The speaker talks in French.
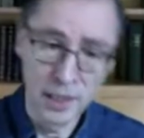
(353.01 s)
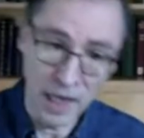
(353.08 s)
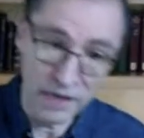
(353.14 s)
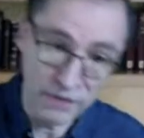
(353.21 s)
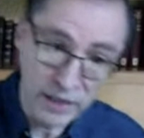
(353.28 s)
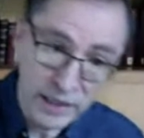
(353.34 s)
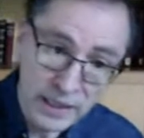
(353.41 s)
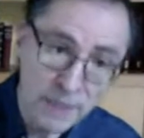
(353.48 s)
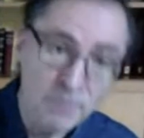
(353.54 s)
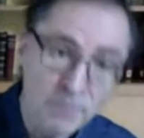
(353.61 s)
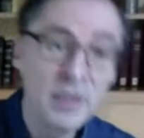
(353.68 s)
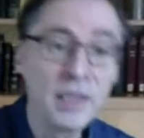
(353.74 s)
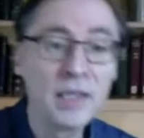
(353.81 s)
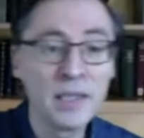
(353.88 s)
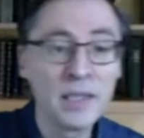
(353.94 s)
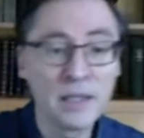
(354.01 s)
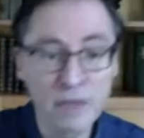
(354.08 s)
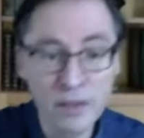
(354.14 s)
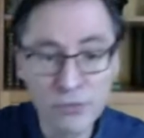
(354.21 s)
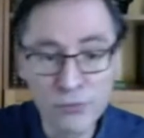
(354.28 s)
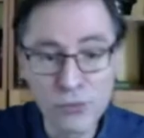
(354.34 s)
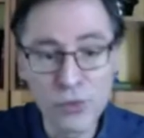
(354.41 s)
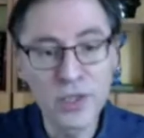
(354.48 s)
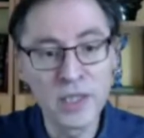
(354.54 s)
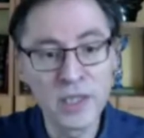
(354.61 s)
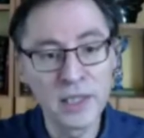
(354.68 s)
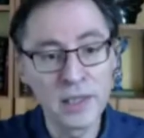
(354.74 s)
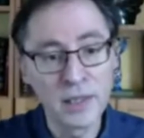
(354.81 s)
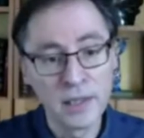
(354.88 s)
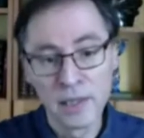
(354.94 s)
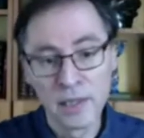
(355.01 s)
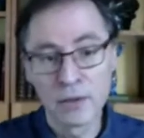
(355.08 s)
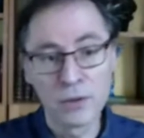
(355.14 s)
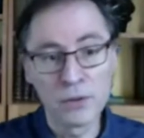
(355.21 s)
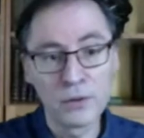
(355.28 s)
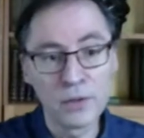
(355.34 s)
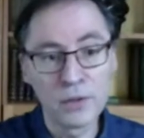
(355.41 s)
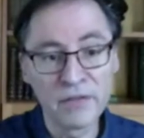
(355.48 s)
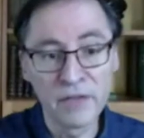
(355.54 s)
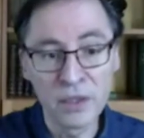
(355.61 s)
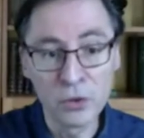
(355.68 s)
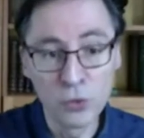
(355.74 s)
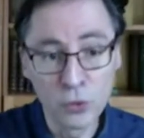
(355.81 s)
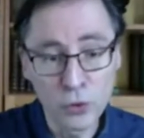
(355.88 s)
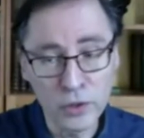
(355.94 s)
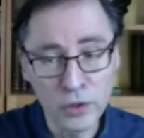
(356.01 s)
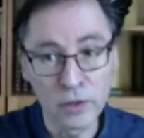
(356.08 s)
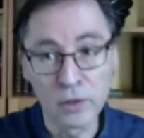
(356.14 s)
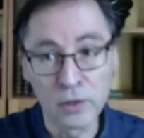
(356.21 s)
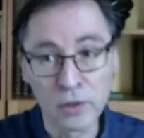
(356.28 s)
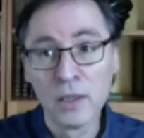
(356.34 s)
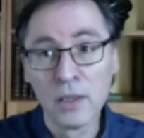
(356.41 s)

avec Cabet, avec Fourier, euh, avec d'autres,